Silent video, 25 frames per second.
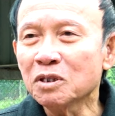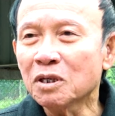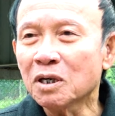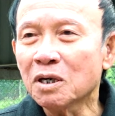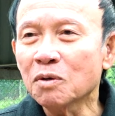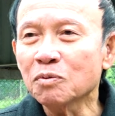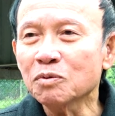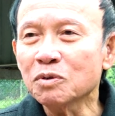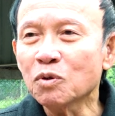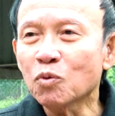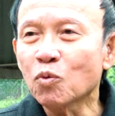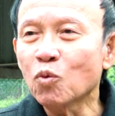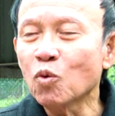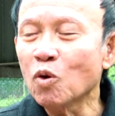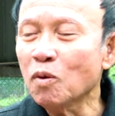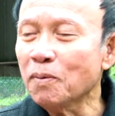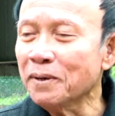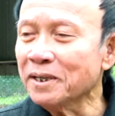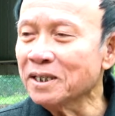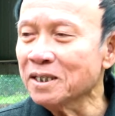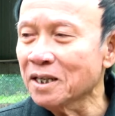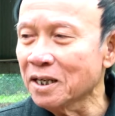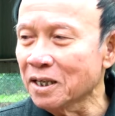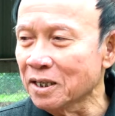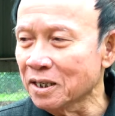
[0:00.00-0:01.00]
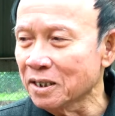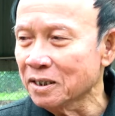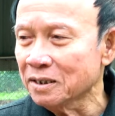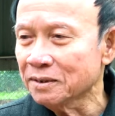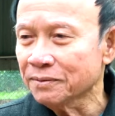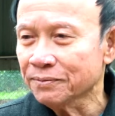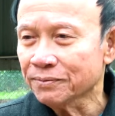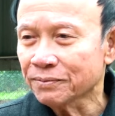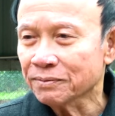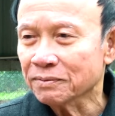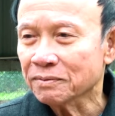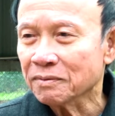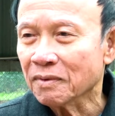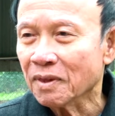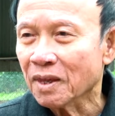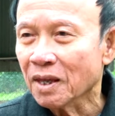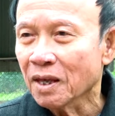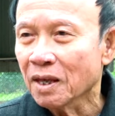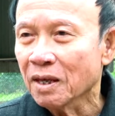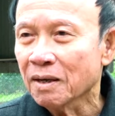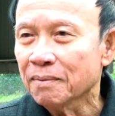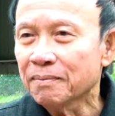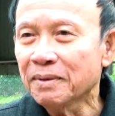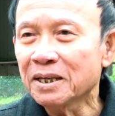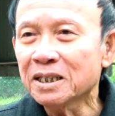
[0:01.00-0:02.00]
như không như cua bây giờ
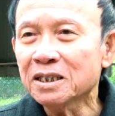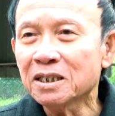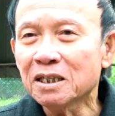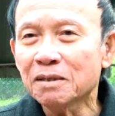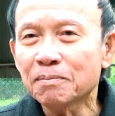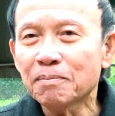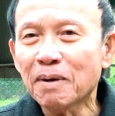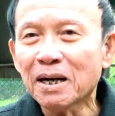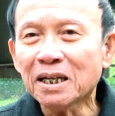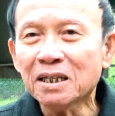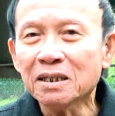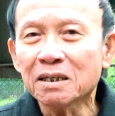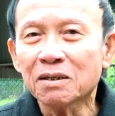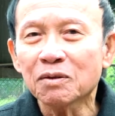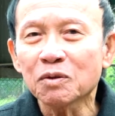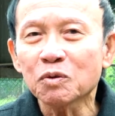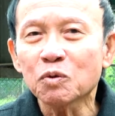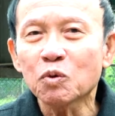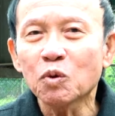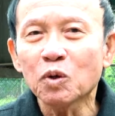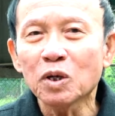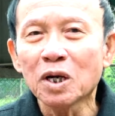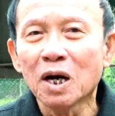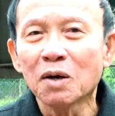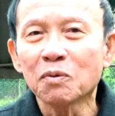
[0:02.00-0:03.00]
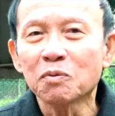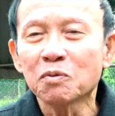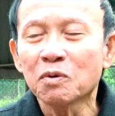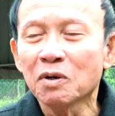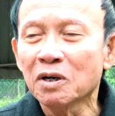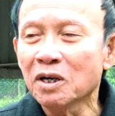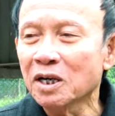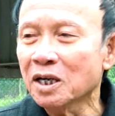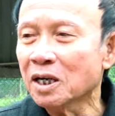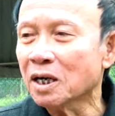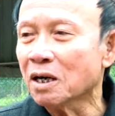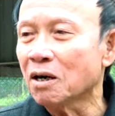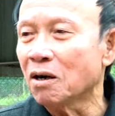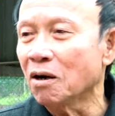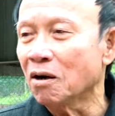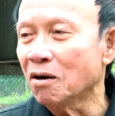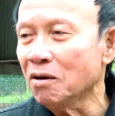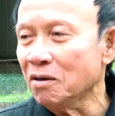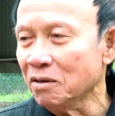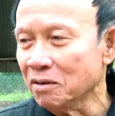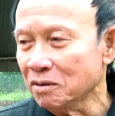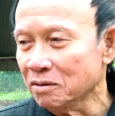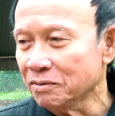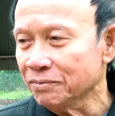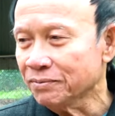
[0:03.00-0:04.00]
bây giờ bắt thì con cua đồng hơi là
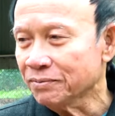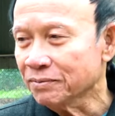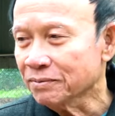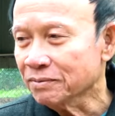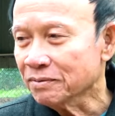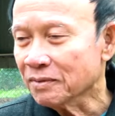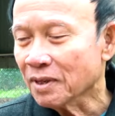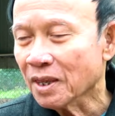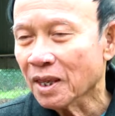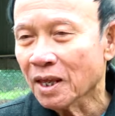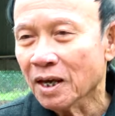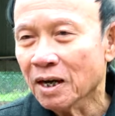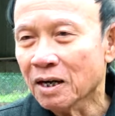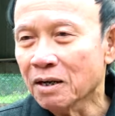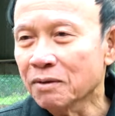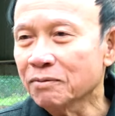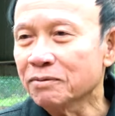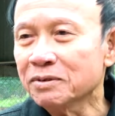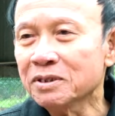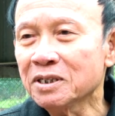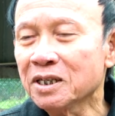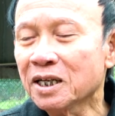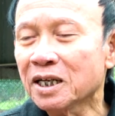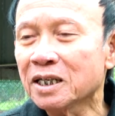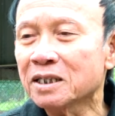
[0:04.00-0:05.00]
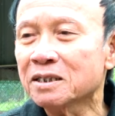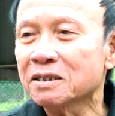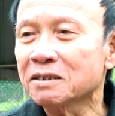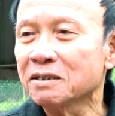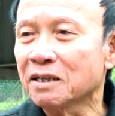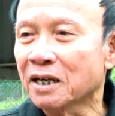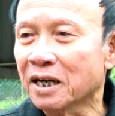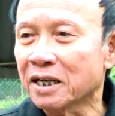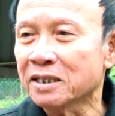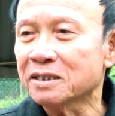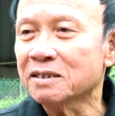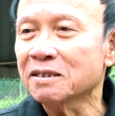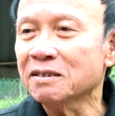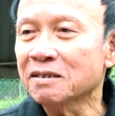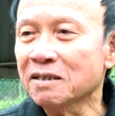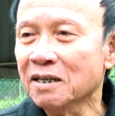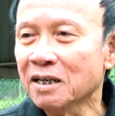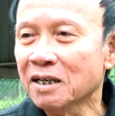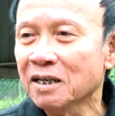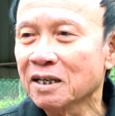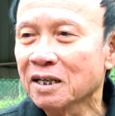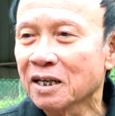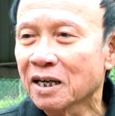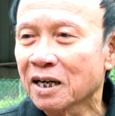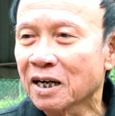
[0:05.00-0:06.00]
khó không như ngày xưa ngày
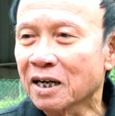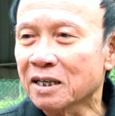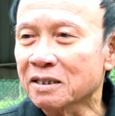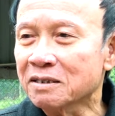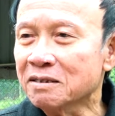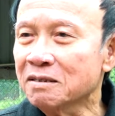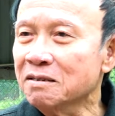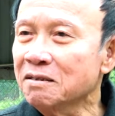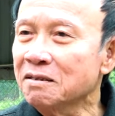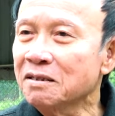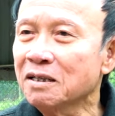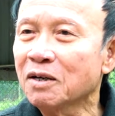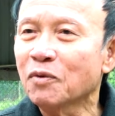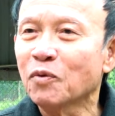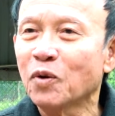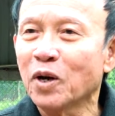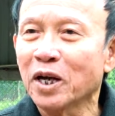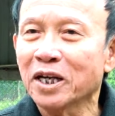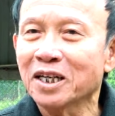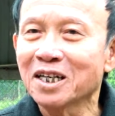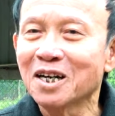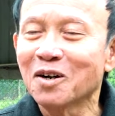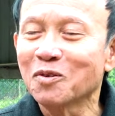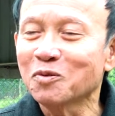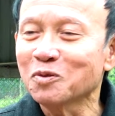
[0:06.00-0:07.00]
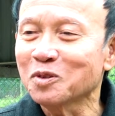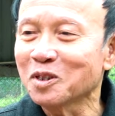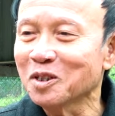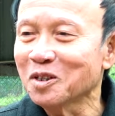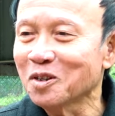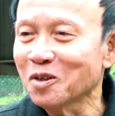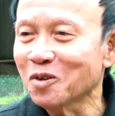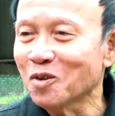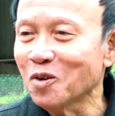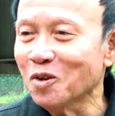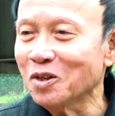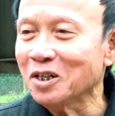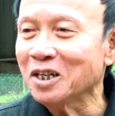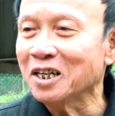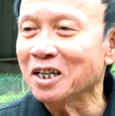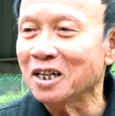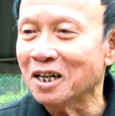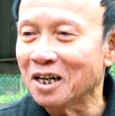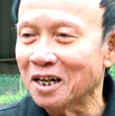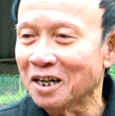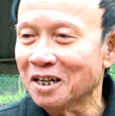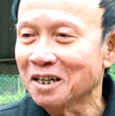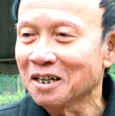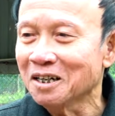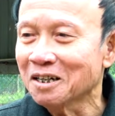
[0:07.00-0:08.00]
xưa ngày xưa thì ngoài đồng thì nó có
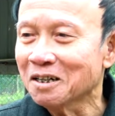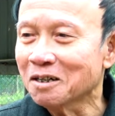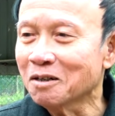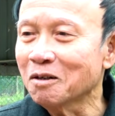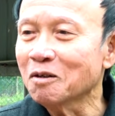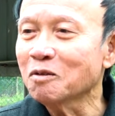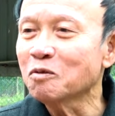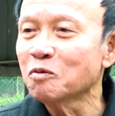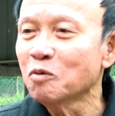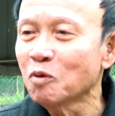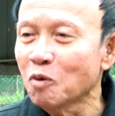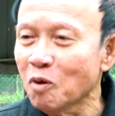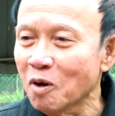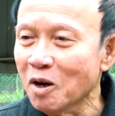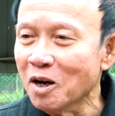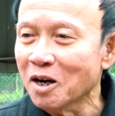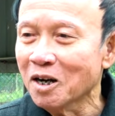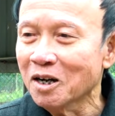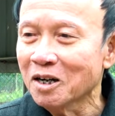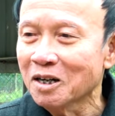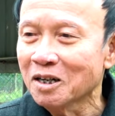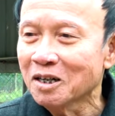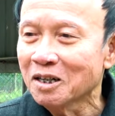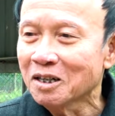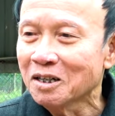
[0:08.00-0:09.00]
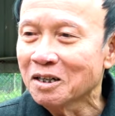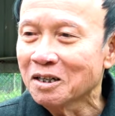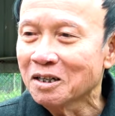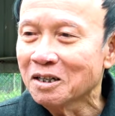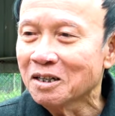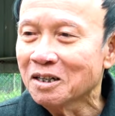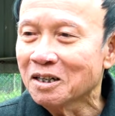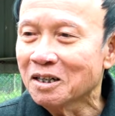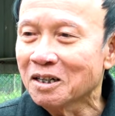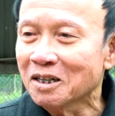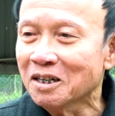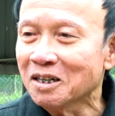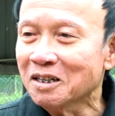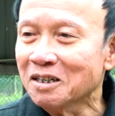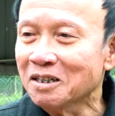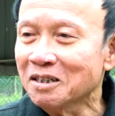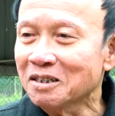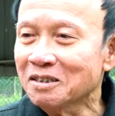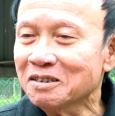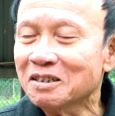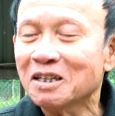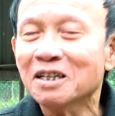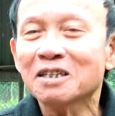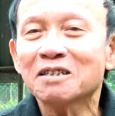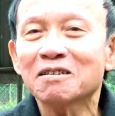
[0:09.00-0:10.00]
đỉa có cua à,
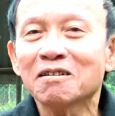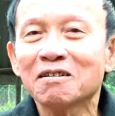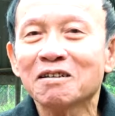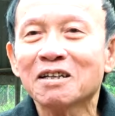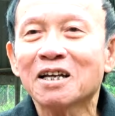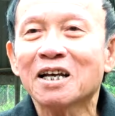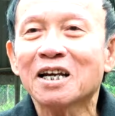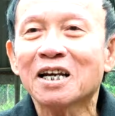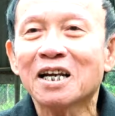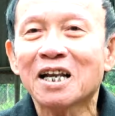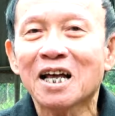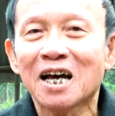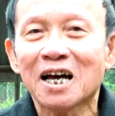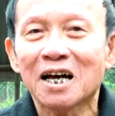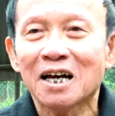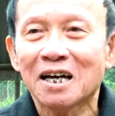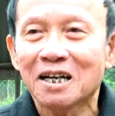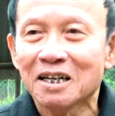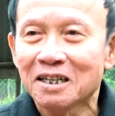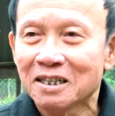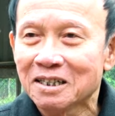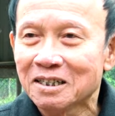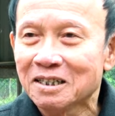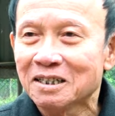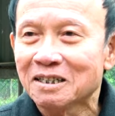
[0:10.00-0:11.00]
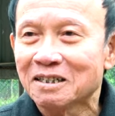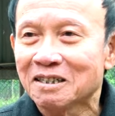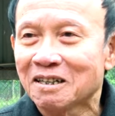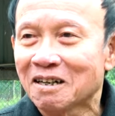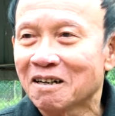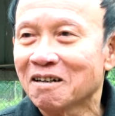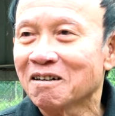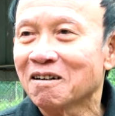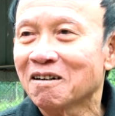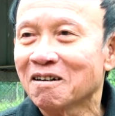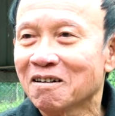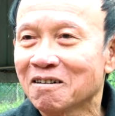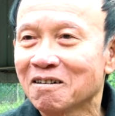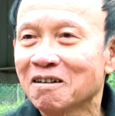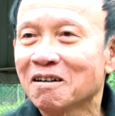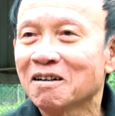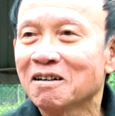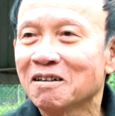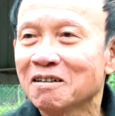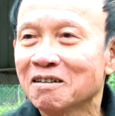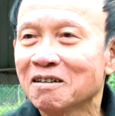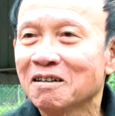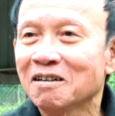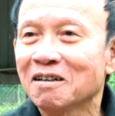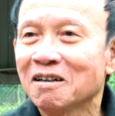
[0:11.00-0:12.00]
thế cho nên là nó, nó,
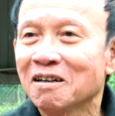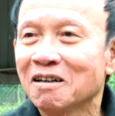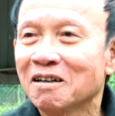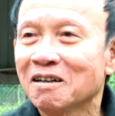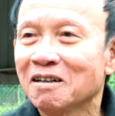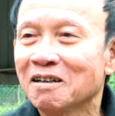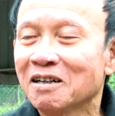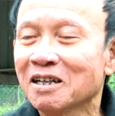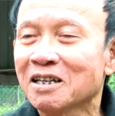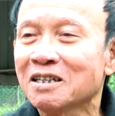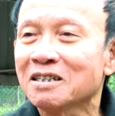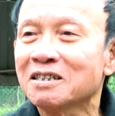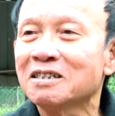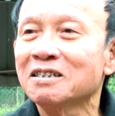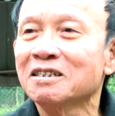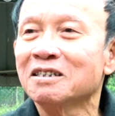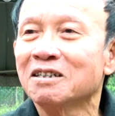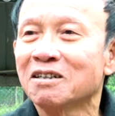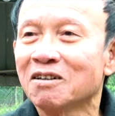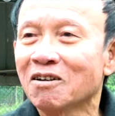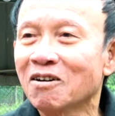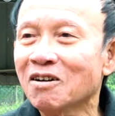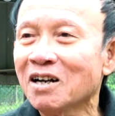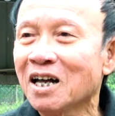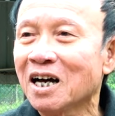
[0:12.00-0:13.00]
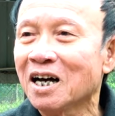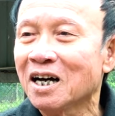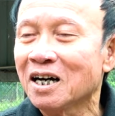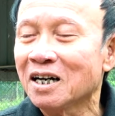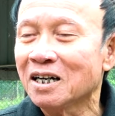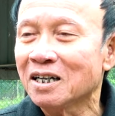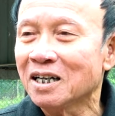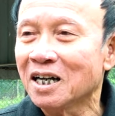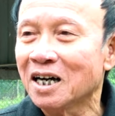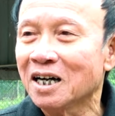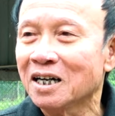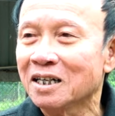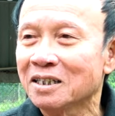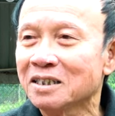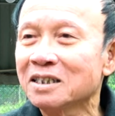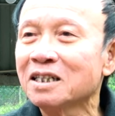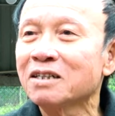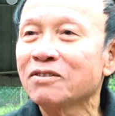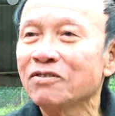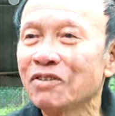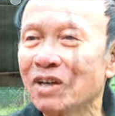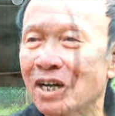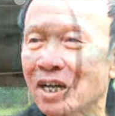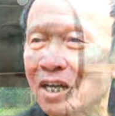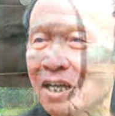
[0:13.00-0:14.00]
nó, nó là lịch sử nó là là
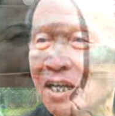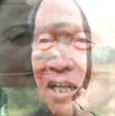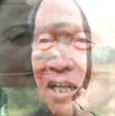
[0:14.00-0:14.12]
như vậy